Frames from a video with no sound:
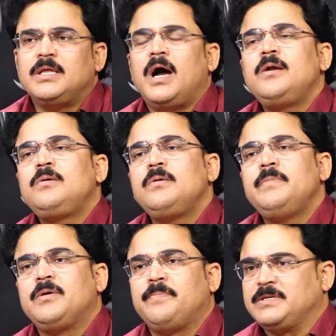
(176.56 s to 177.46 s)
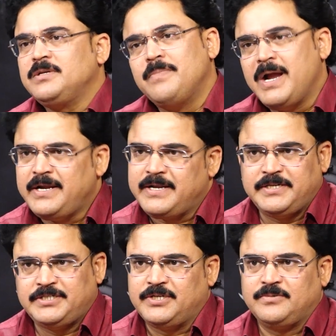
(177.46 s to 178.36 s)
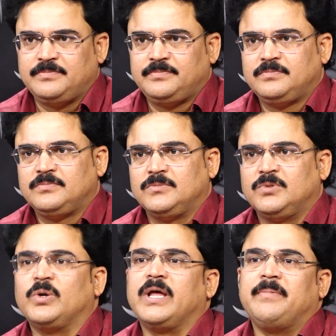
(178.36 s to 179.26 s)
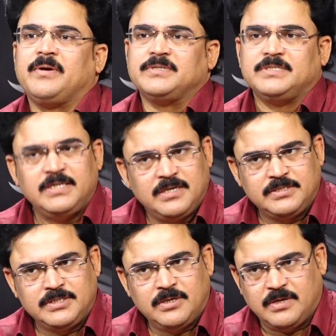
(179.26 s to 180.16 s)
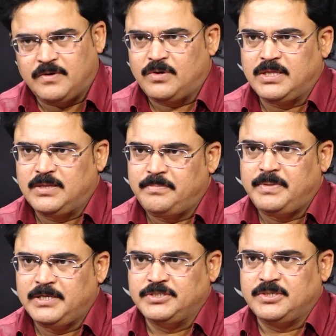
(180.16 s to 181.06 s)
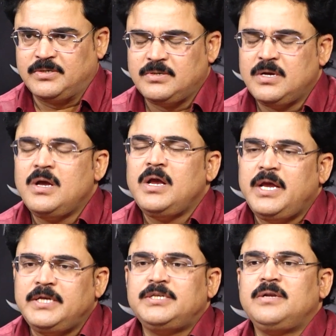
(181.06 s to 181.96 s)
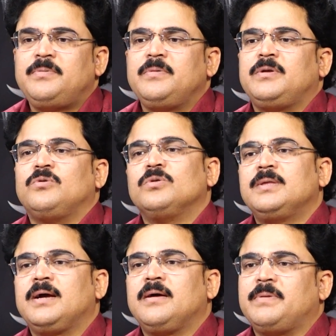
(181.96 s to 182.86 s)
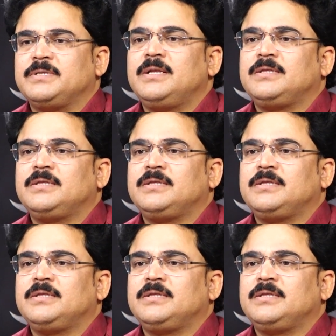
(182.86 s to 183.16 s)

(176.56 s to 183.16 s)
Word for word: దాంట్లో మీకు ప్రజలు మ్యాండేటరీ ఇచ్చారు నూట యాభై ఒక్క సీట్లు ఇచ్చారు ఇరవై రెండు ఎంపీలు ఇచ్చినారు ఇచ్చినప్పుడు మీరు హోందాగా ప్రజల